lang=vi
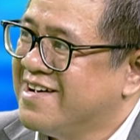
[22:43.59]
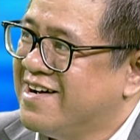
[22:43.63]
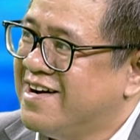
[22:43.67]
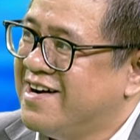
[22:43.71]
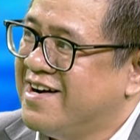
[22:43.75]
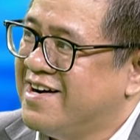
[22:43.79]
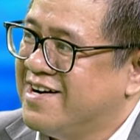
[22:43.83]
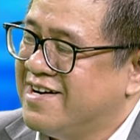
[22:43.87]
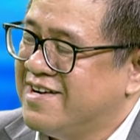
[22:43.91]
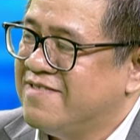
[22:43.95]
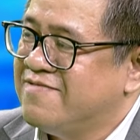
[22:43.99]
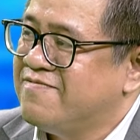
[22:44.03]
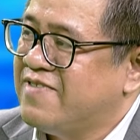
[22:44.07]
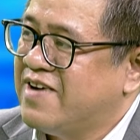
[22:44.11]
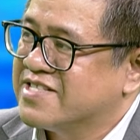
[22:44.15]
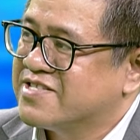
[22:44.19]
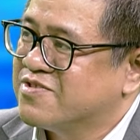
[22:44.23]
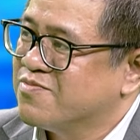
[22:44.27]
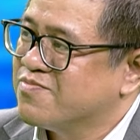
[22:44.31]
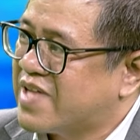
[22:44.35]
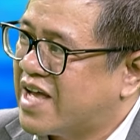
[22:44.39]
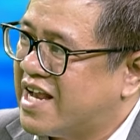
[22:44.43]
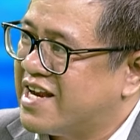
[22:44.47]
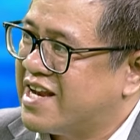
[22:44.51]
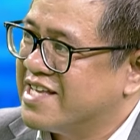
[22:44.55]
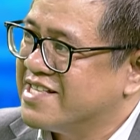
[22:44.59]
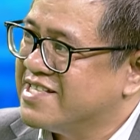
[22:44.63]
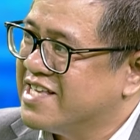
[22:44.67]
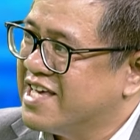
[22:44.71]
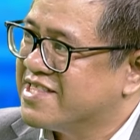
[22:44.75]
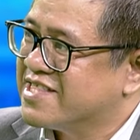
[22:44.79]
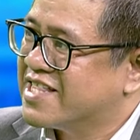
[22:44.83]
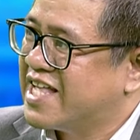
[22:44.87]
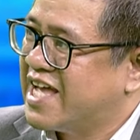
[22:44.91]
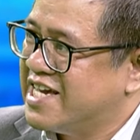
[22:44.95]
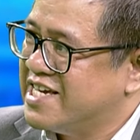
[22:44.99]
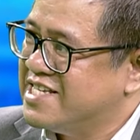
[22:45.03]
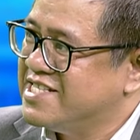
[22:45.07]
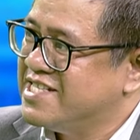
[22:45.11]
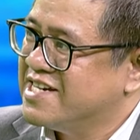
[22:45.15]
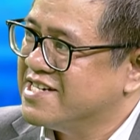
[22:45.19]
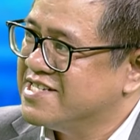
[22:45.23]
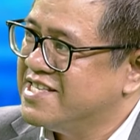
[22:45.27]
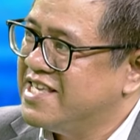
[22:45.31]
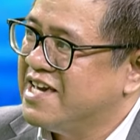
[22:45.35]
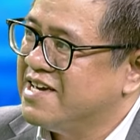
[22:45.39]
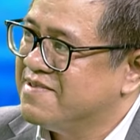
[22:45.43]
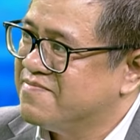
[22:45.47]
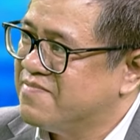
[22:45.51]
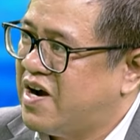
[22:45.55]
à, và chúng ta đã nhìn thấy
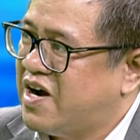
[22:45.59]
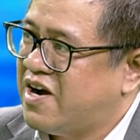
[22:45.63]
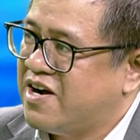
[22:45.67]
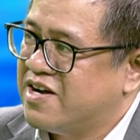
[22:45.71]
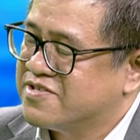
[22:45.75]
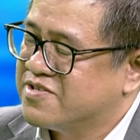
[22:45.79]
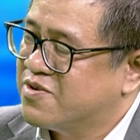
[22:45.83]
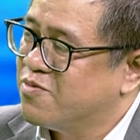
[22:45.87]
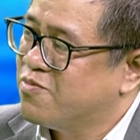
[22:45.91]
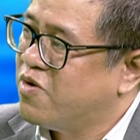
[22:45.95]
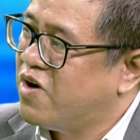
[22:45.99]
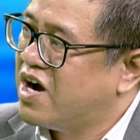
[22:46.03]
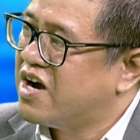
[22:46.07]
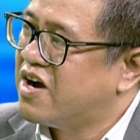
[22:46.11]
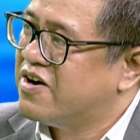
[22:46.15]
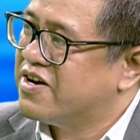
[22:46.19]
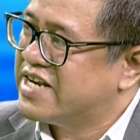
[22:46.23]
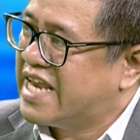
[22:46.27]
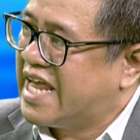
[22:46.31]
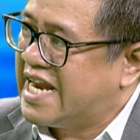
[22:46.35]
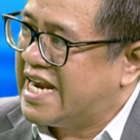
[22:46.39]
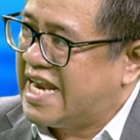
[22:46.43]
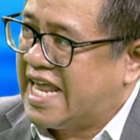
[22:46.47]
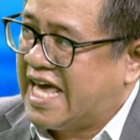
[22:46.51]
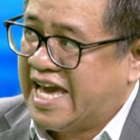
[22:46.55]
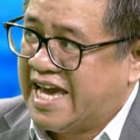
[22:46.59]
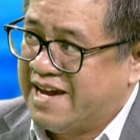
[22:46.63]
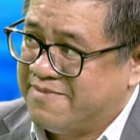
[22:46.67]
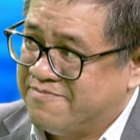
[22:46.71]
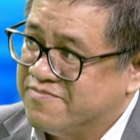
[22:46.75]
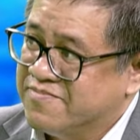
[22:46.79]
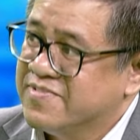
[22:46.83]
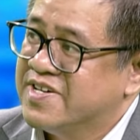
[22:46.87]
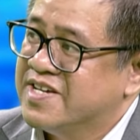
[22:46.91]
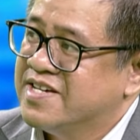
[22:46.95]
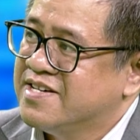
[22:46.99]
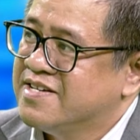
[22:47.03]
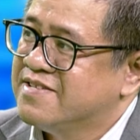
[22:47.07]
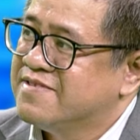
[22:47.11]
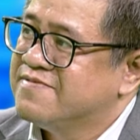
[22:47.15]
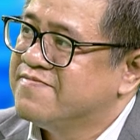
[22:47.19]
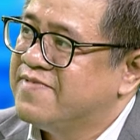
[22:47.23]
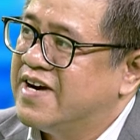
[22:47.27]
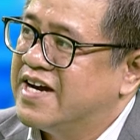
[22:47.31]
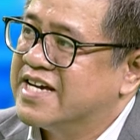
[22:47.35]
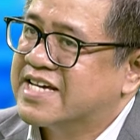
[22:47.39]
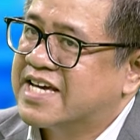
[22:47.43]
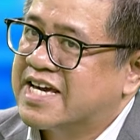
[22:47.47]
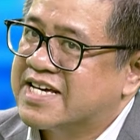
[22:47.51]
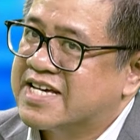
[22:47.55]
những gì mà họ, Trung Quốc họ đã làm
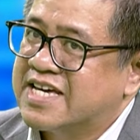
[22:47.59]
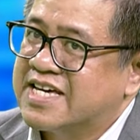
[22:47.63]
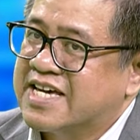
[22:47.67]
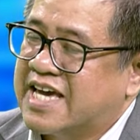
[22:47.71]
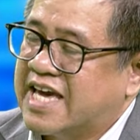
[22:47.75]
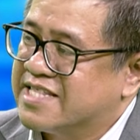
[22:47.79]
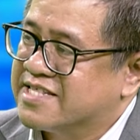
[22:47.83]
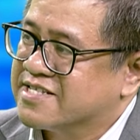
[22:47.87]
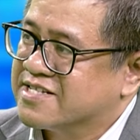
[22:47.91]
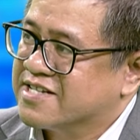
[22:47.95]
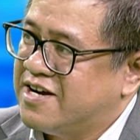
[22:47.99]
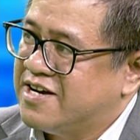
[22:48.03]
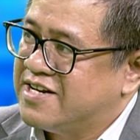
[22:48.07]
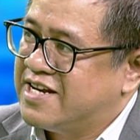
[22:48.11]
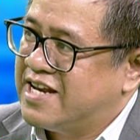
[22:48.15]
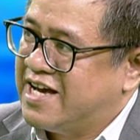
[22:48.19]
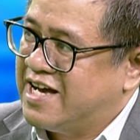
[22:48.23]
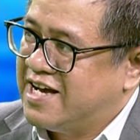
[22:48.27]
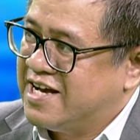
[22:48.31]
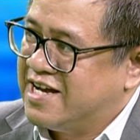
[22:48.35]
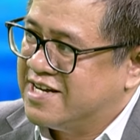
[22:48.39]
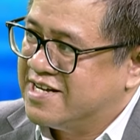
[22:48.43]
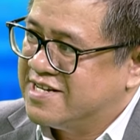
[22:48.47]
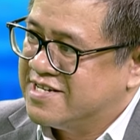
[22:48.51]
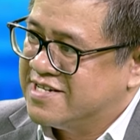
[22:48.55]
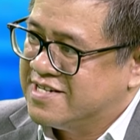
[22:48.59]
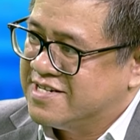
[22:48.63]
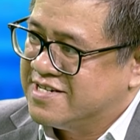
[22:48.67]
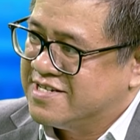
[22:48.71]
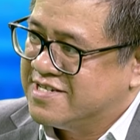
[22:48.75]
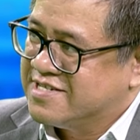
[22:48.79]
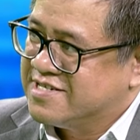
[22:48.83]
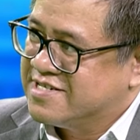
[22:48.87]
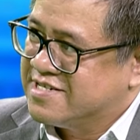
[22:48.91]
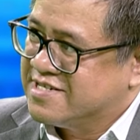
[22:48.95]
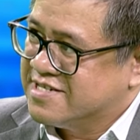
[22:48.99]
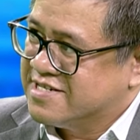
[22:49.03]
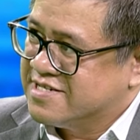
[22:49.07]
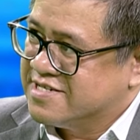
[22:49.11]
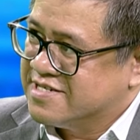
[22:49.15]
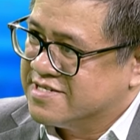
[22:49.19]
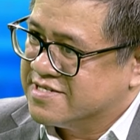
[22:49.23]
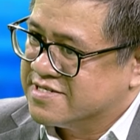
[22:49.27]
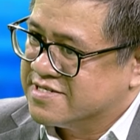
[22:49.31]
với các cái ngành gọi là uh,